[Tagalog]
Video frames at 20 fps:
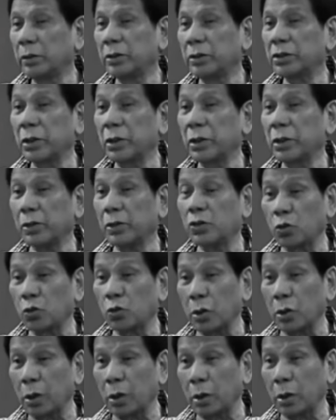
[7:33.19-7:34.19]
It is
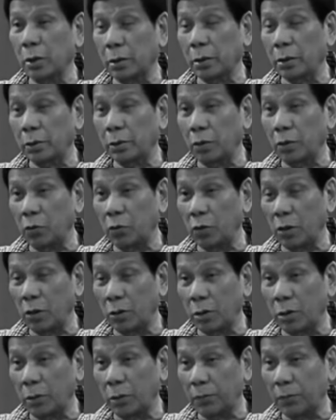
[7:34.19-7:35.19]
natural that they
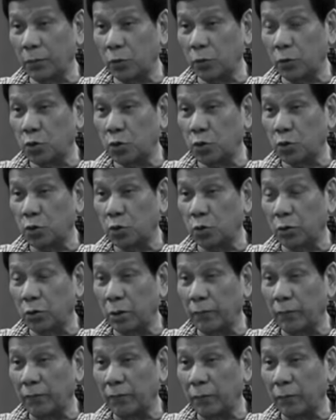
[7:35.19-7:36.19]
will refuse to
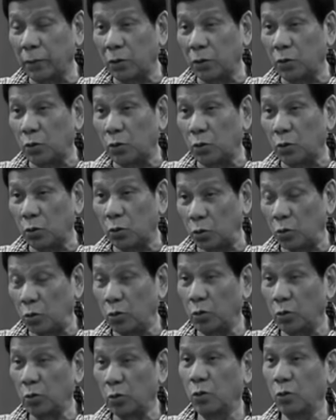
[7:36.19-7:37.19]
give it to
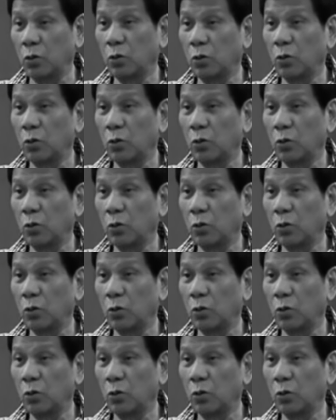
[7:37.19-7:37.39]
you.